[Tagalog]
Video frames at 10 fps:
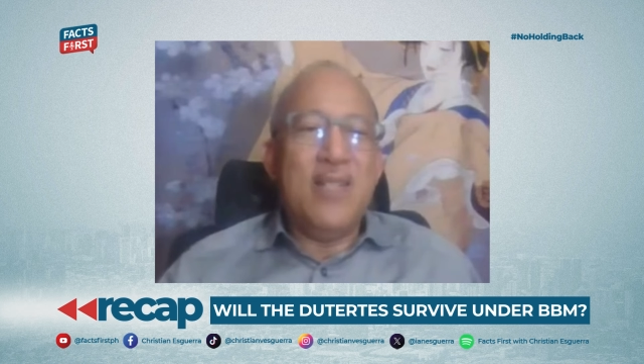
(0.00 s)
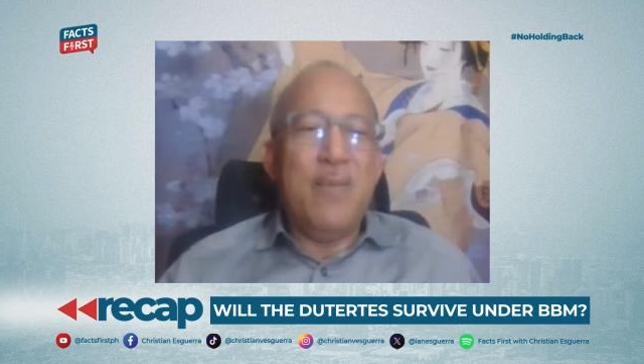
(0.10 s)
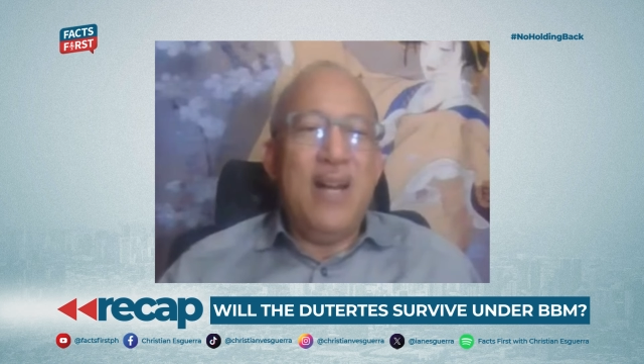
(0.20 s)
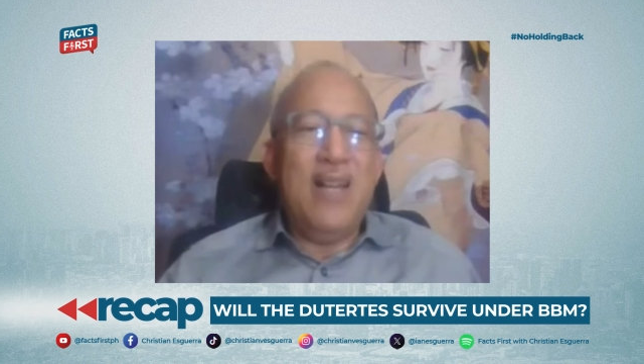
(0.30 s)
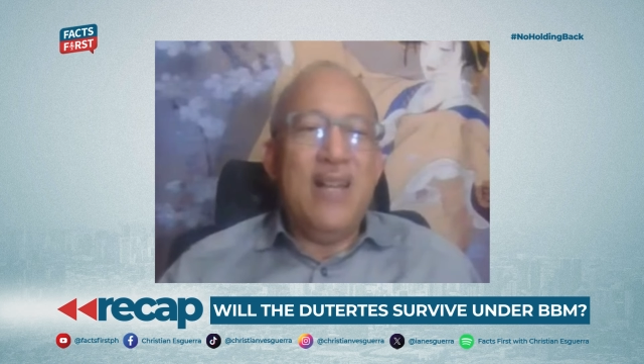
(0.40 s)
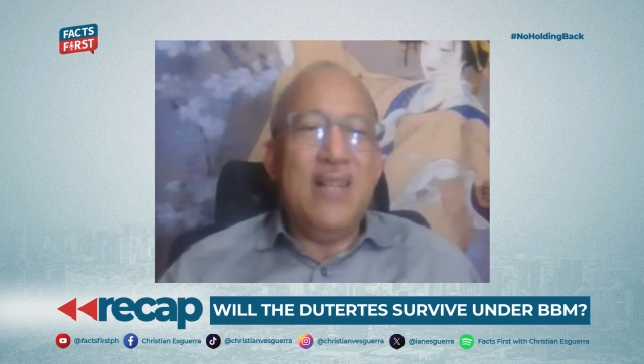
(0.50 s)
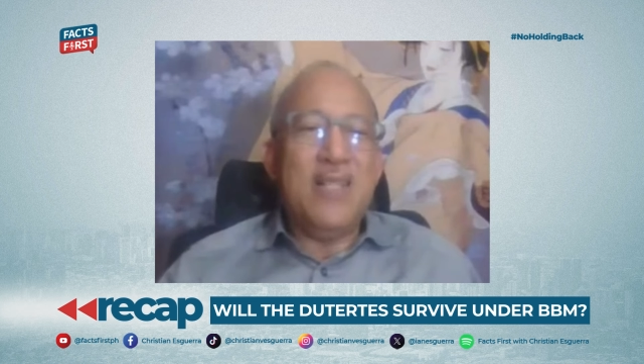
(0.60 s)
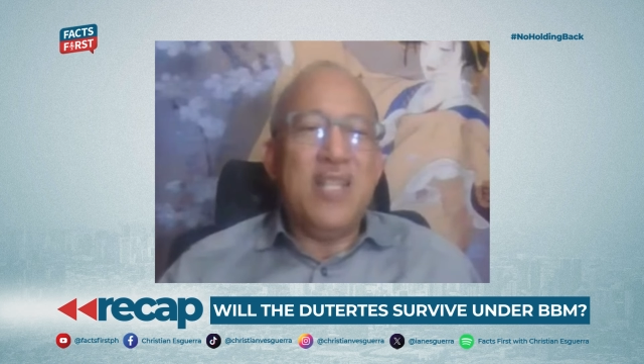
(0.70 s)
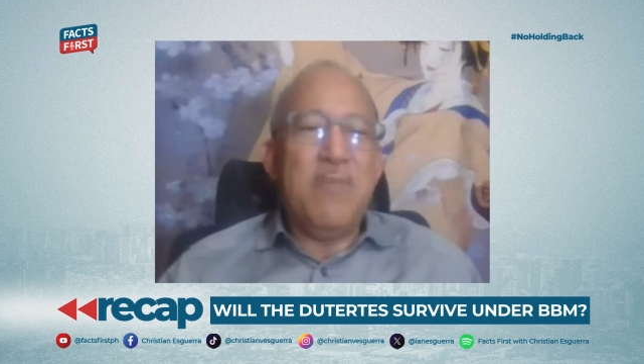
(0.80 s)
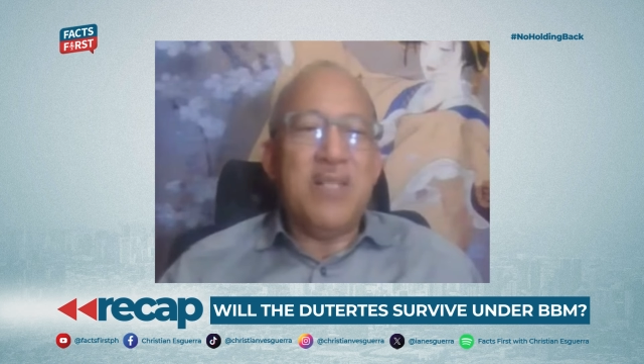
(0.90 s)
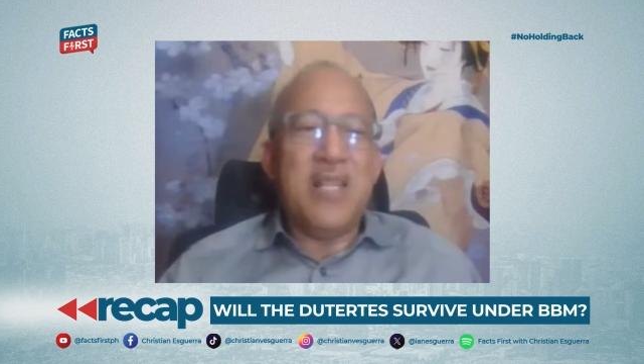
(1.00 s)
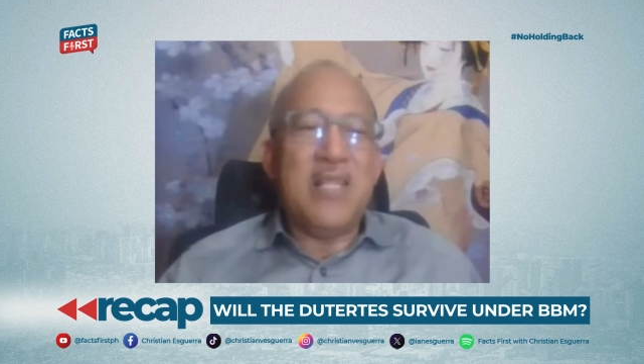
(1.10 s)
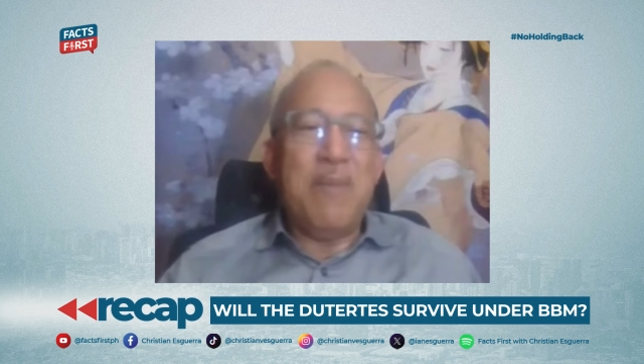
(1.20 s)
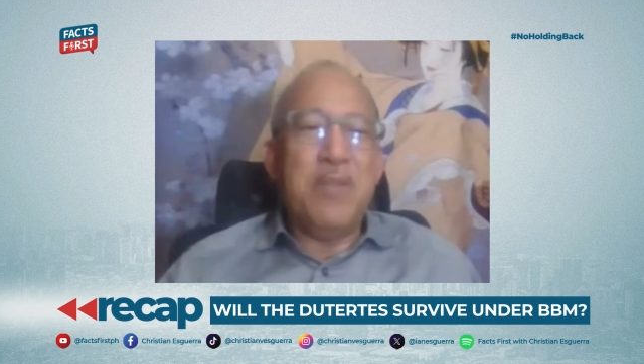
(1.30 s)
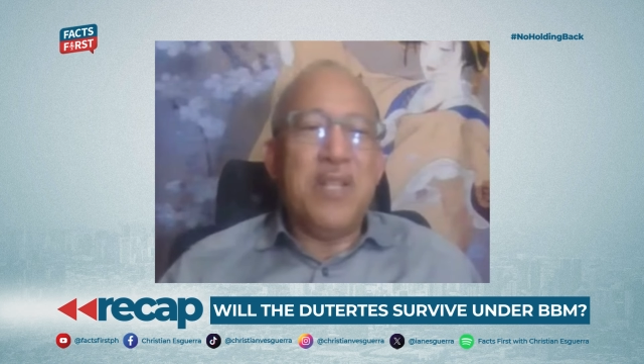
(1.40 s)
Di ba? Sino
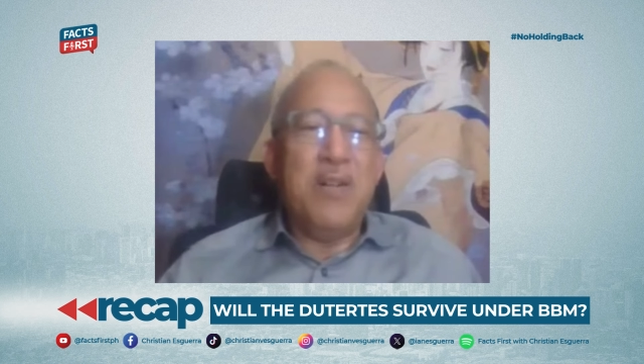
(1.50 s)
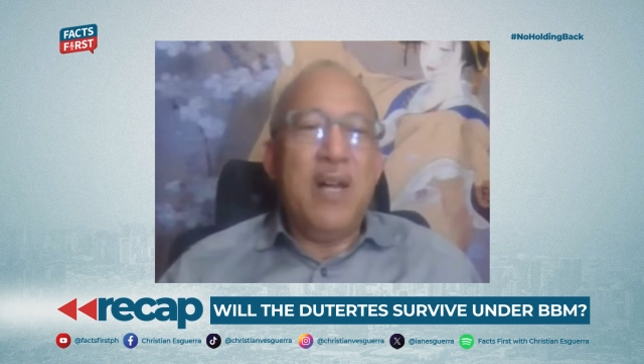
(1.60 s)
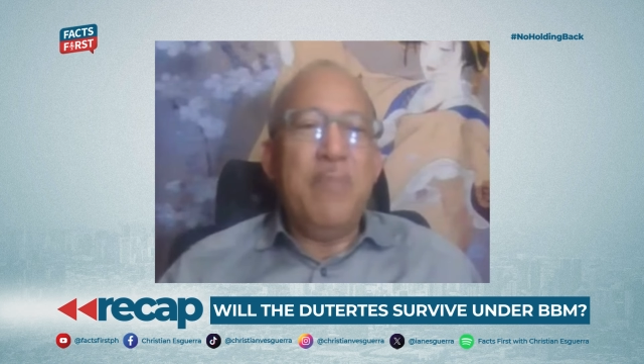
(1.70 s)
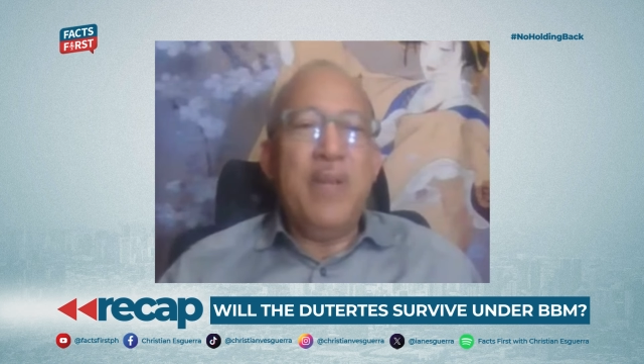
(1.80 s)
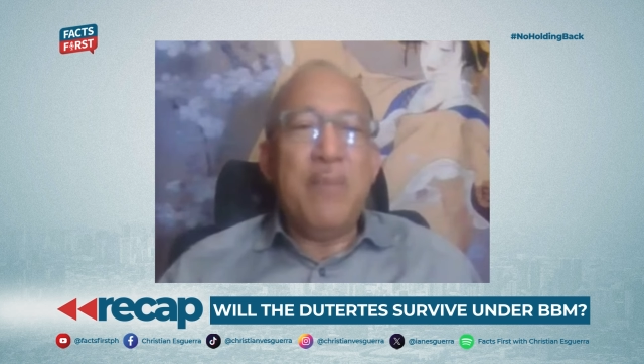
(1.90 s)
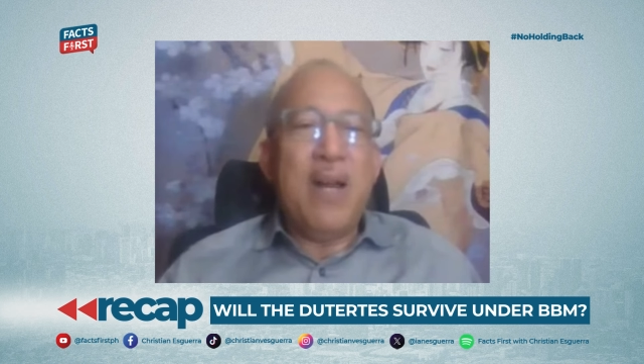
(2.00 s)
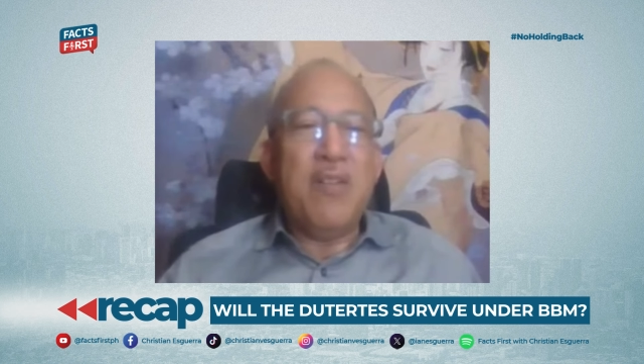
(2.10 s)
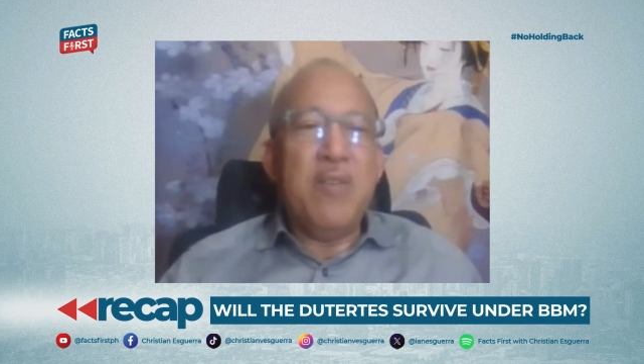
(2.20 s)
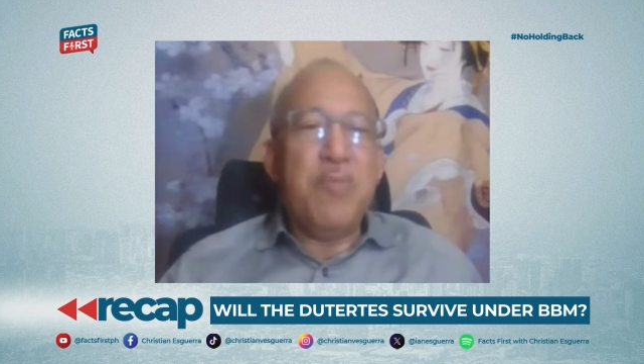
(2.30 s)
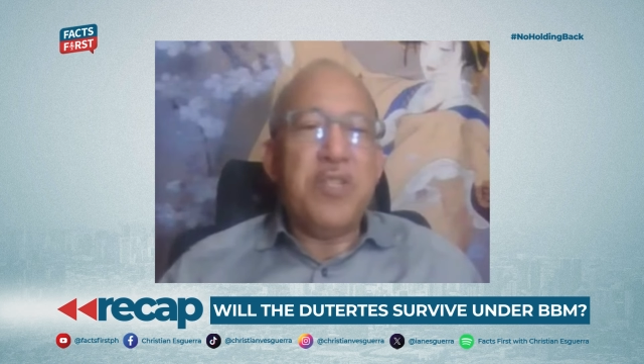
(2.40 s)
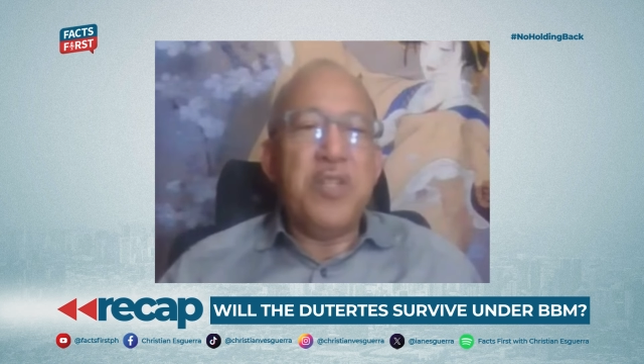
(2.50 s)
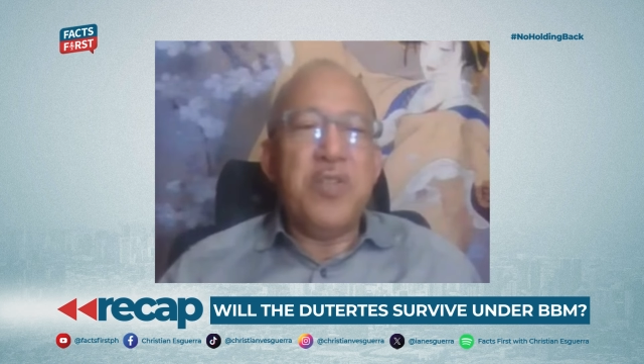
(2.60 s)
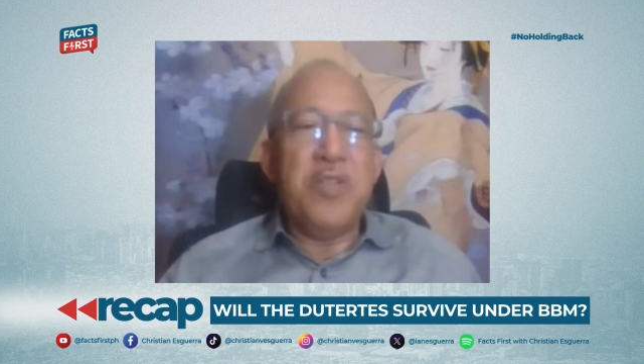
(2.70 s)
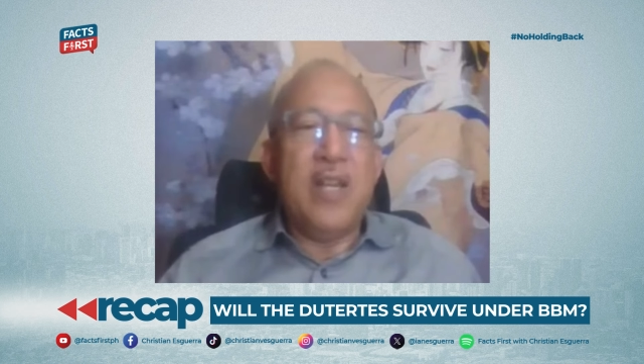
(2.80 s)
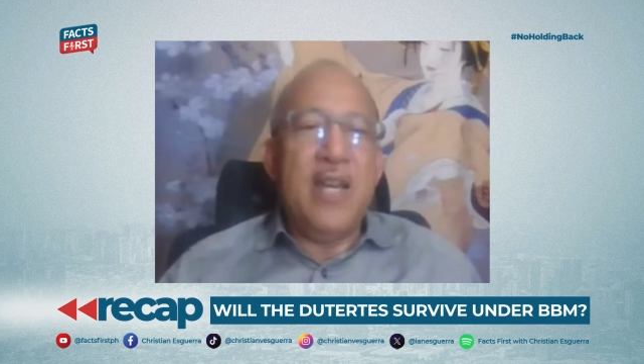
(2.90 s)
magsasabi sa iyo, ay, pa yung position niya?